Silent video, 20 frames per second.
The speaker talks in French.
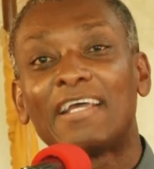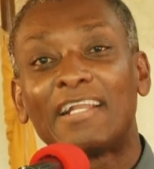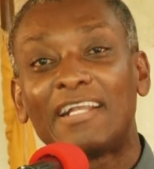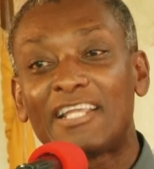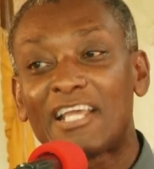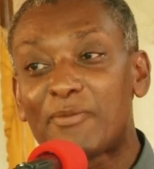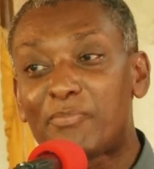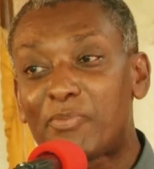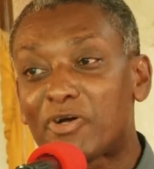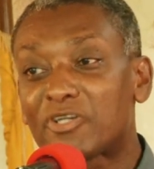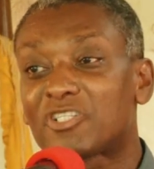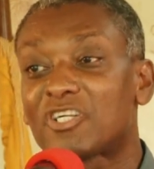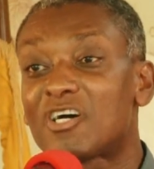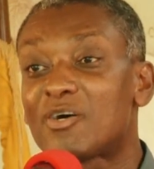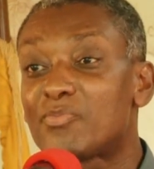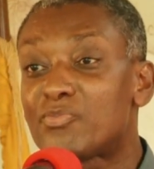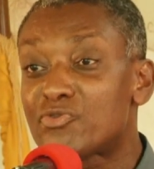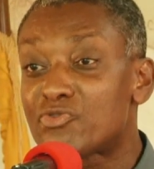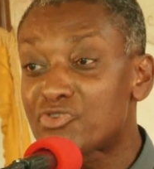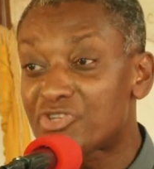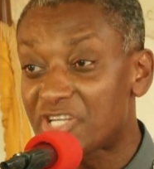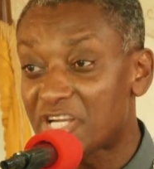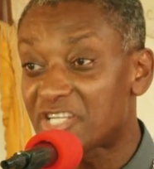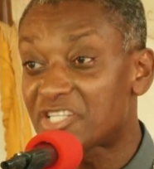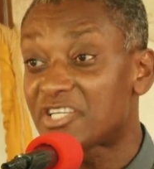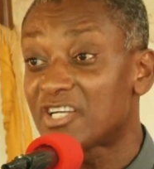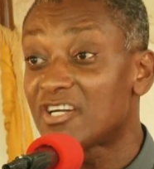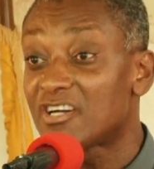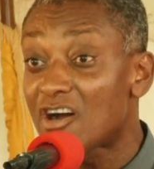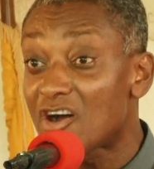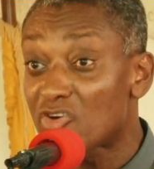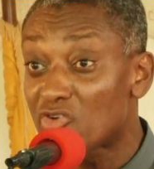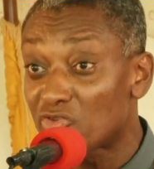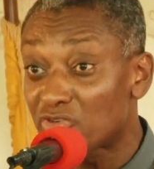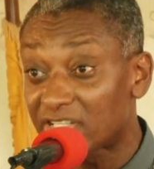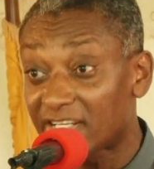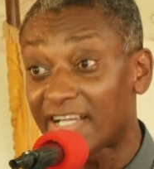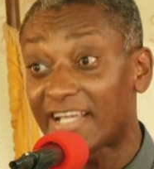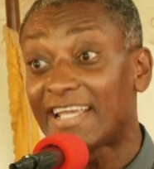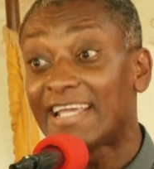l'important pour nous chercher,
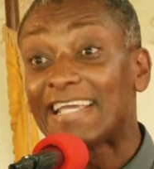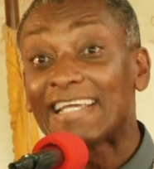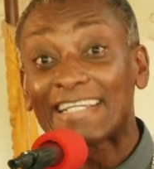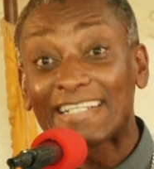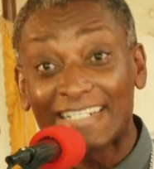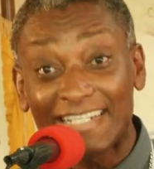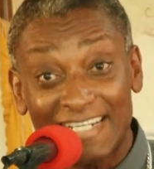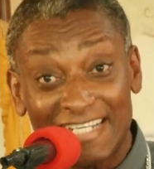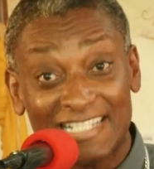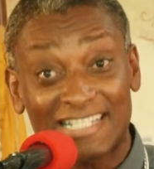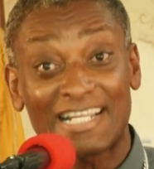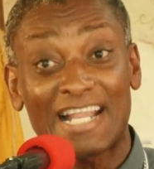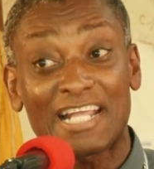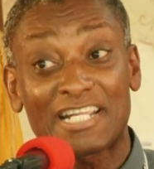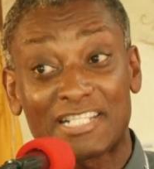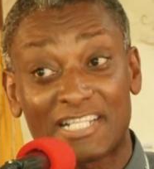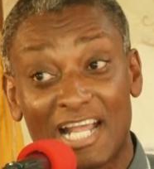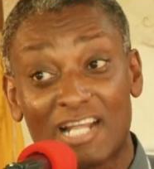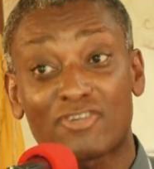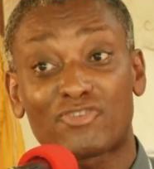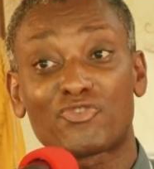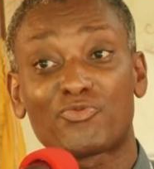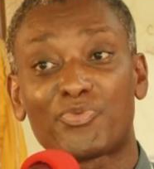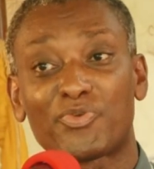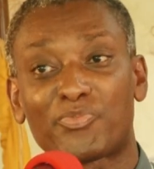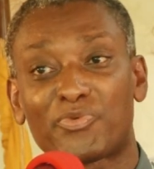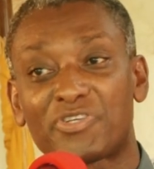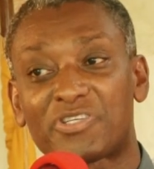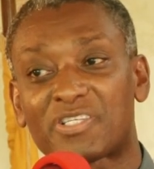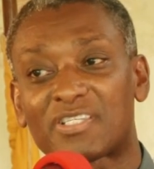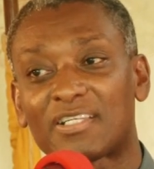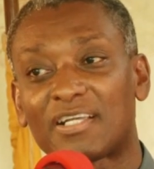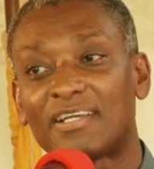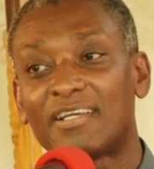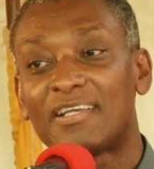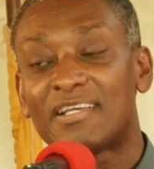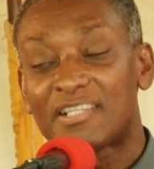rencontrer Christ là chaque jour plus plus.